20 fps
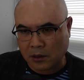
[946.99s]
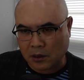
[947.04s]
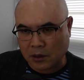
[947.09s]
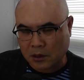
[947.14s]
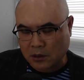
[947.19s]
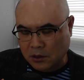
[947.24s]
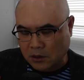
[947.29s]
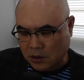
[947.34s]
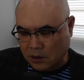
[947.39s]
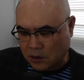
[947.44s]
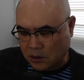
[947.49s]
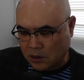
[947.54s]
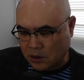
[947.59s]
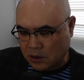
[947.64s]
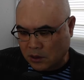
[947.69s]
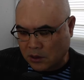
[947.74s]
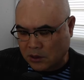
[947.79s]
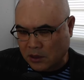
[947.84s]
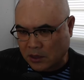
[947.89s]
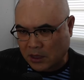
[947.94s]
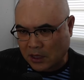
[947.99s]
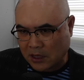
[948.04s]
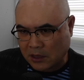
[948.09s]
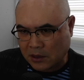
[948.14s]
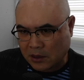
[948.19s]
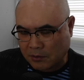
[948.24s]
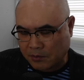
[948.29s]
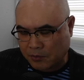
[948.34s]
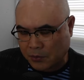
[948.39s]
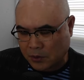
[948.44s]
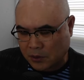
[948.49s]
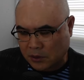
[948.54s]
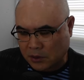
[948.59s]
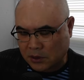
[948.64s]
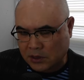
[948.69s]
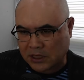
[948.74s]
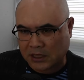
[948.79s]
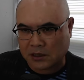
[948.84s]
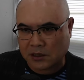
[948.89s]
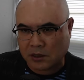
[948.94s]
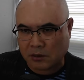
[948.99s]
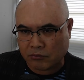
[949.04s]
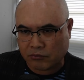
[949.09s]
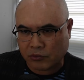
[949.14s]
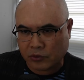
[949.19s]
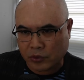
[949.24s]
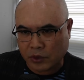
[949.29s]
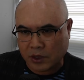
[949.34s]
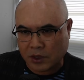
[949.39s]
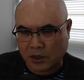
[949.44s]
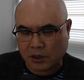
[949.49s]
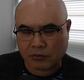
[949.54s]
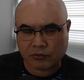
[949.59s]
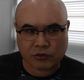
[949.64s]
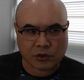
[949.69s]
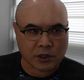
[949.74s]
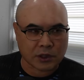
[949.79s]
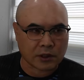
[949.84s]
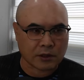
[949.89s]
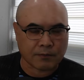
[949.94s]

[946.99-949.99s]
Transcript: 그 일제 한일 합병 그 자체가 무효이기 때문에